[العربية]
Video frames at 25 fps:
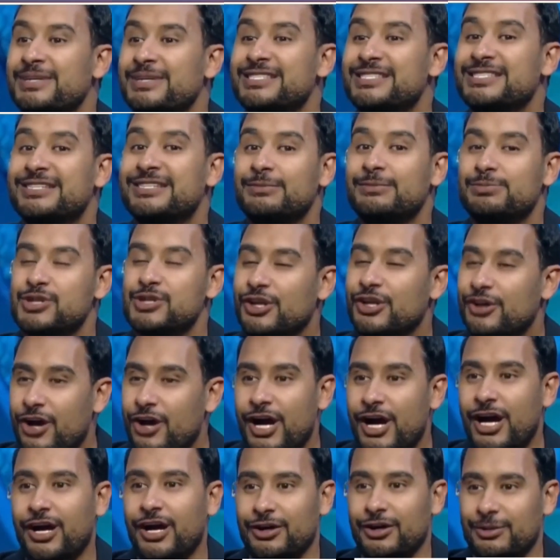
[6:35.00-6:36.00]
بس
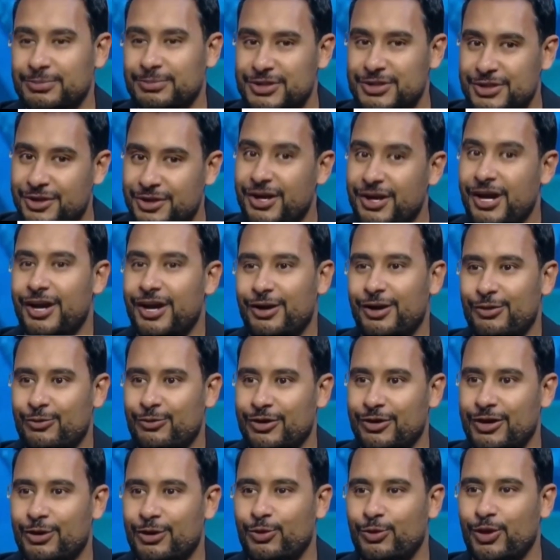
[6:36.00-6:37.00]
بصراحه بصراحه
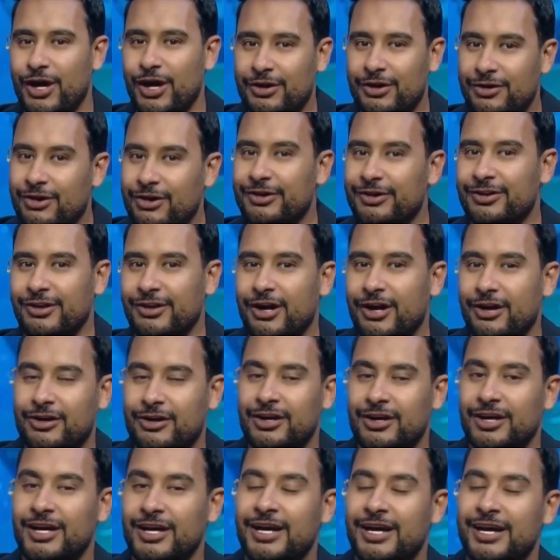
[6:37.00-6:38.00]
واحقاقا الحق
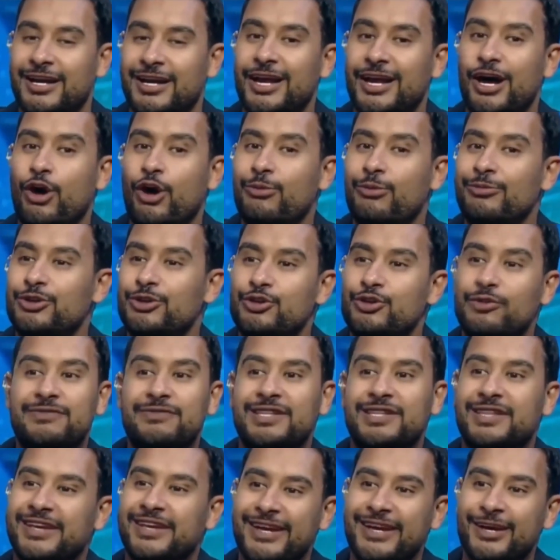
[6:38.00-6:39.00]
لا عمري
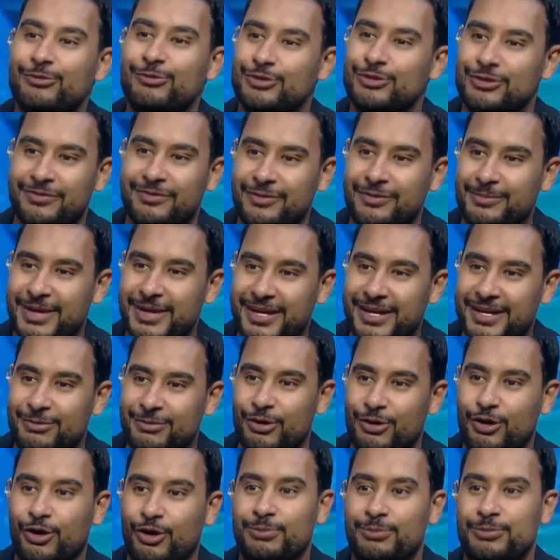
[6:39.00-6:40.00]
شفت تجاوز في
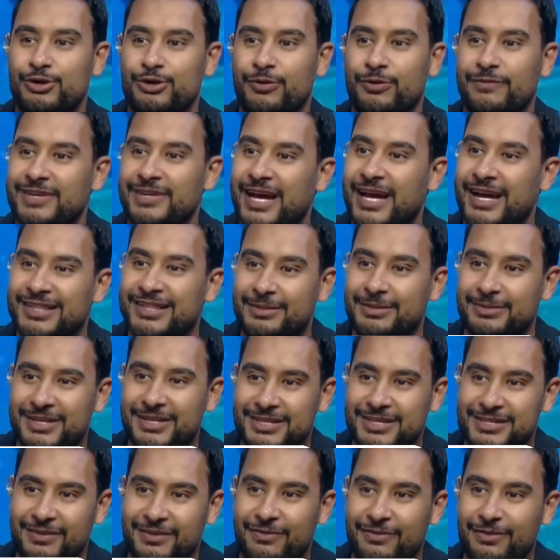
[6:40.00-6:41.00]
المغرب ولا عمري شفت حد
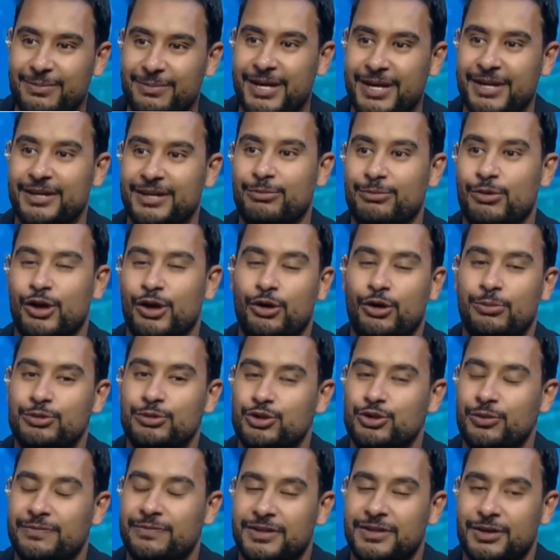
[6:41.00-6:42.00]
بيتاذي في المغرب ولا
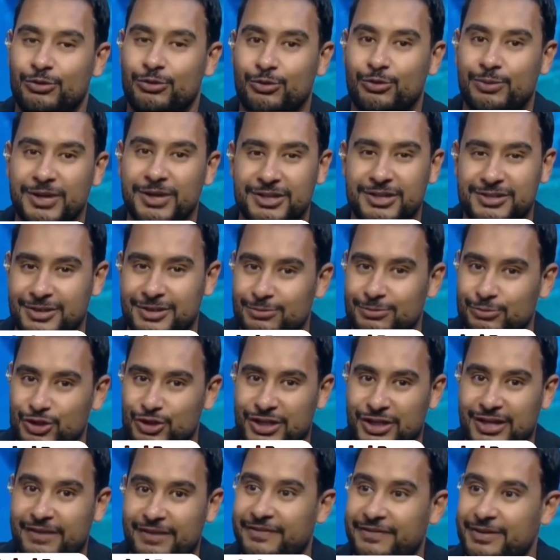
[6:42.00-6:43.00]
عمري شفت انه بيحصل
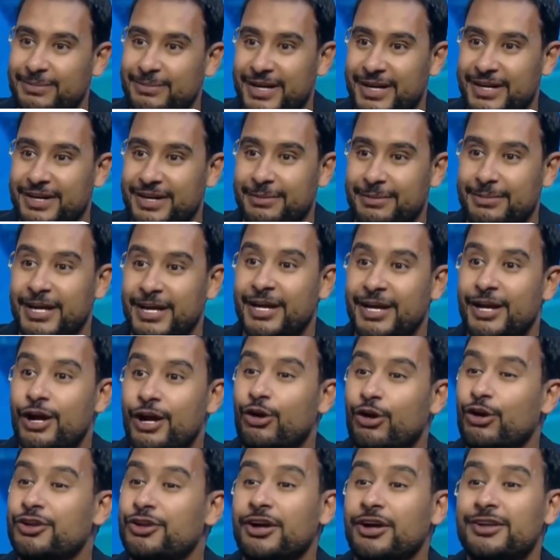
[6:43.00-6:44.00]
مشكله في المغرب
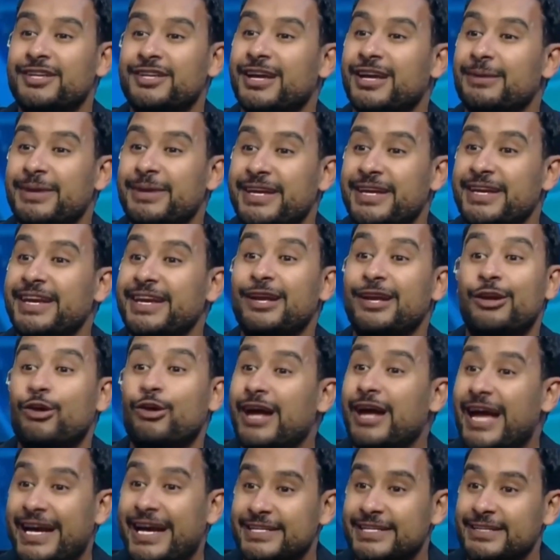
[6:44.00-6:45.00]
هو ضغط جماهيري اللي
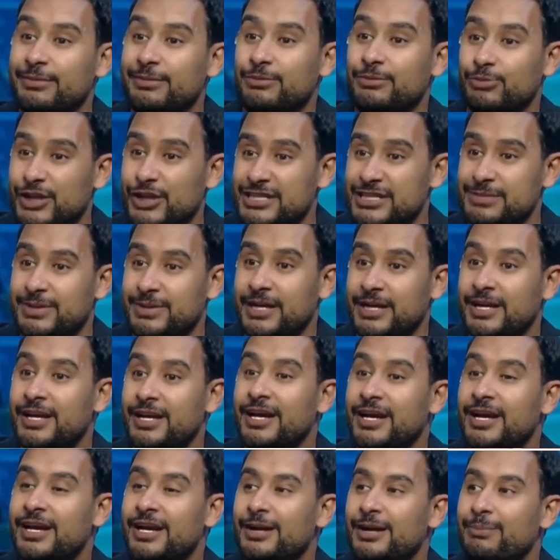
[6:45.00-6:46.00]
هو عادي بالمناسبه
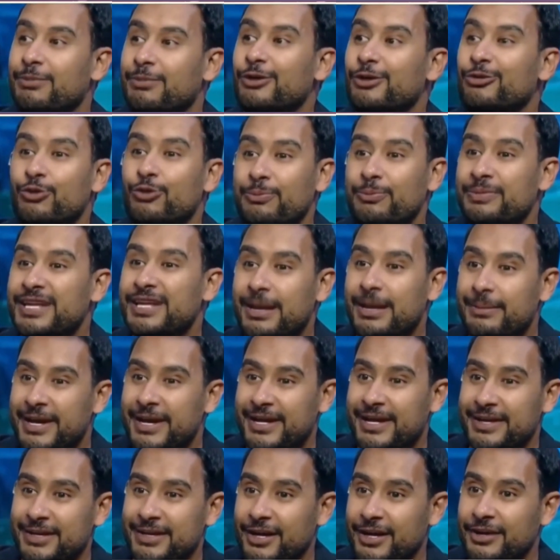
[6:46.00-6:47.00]
مطلوب من
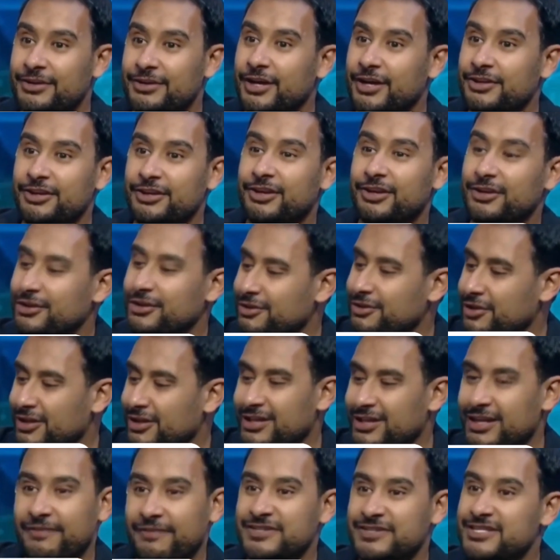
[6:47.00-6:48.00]
جماهيرنا انها تضغط
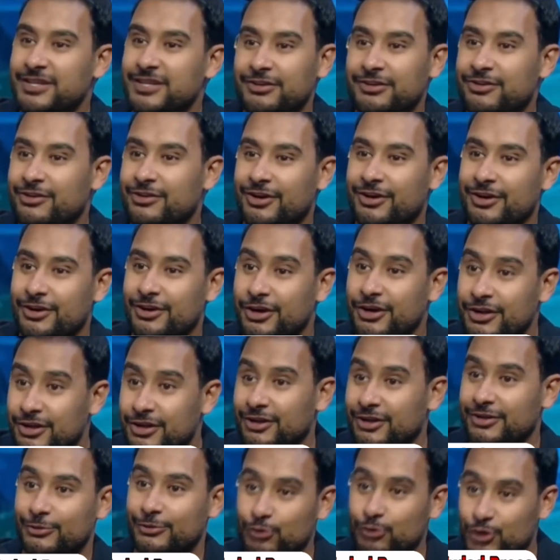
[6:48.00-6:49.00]
الضغط ده في استاد القاهره
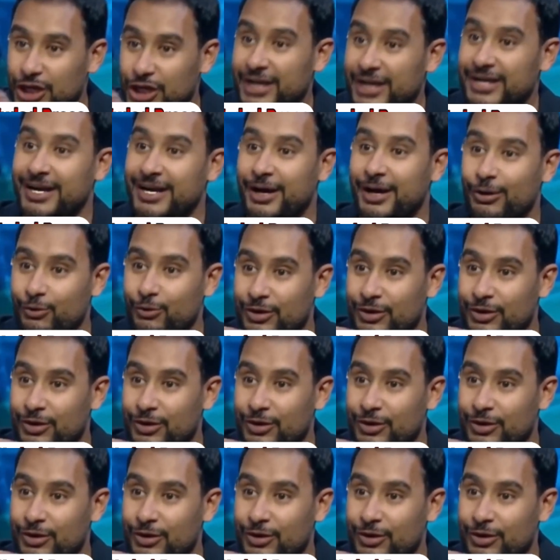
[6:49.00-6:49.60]
اضغط وشجع